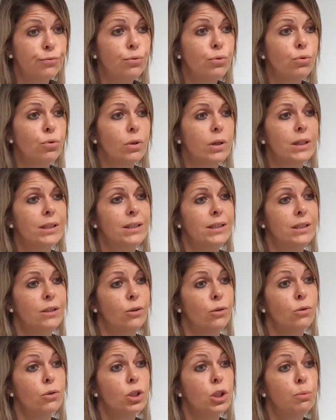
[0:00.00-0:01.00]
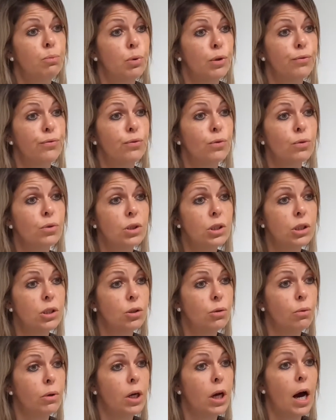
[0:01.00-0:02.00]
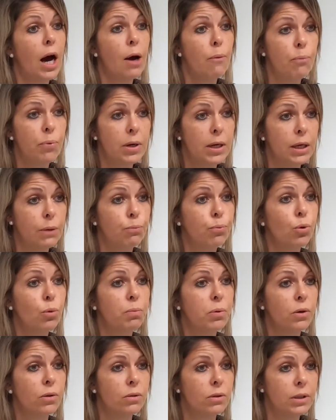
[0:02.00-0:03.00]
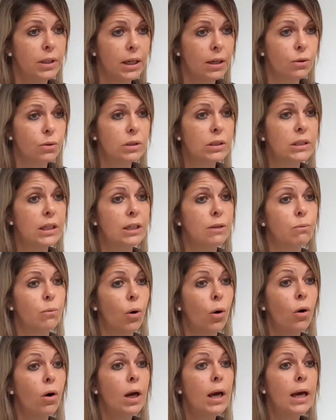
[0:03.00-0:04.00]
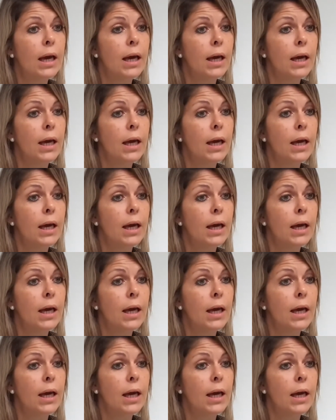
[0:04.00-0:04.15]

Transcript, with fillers: futurs résidents qui peuvent continuer à appeler pour prendre des renseignements